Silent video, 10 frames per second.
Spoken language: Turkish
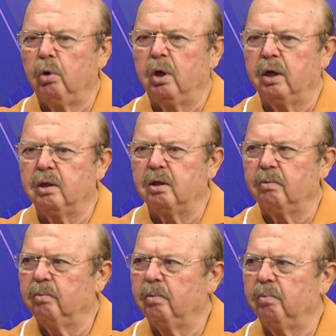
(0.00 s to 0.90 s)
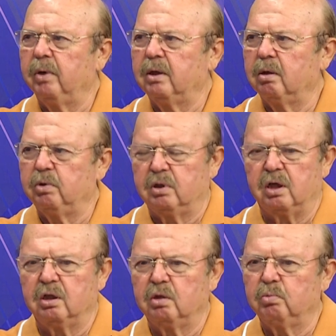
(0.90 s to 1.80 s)
ettim. Ben de bir
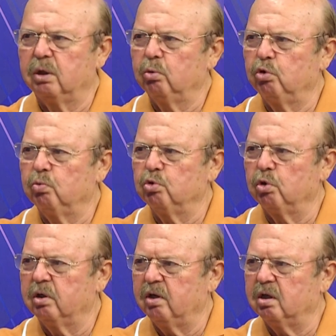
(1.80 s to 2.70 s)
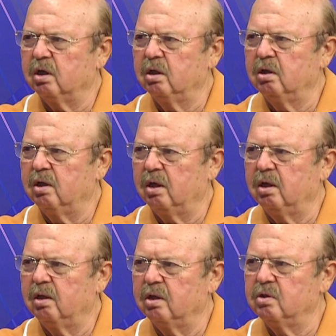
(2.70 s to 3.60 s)
tanıdığımdan duydum. Sonra tekrar
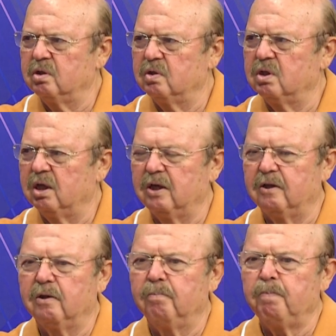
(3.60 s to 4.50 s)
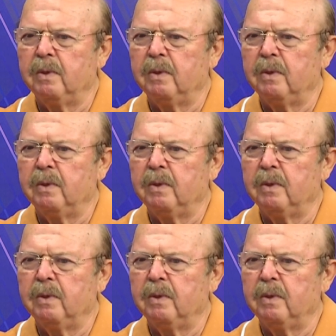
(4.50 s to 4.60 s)
internetten sizi seyrettim.